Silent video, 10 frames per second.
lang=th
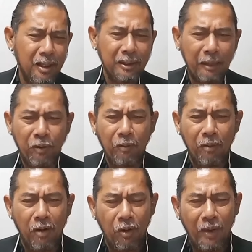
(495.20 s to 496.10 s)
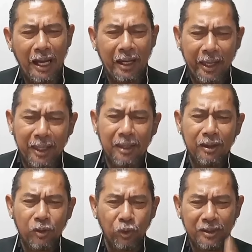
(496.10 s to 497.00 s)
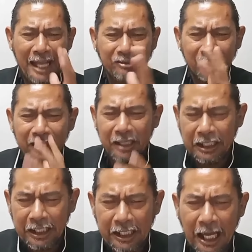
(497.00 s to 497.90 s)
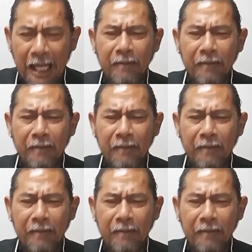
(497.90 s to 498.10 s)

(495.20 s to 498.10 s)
แต่ผมก็บอกว่าเฮ้ยคุณตั้งสติดีๆนะ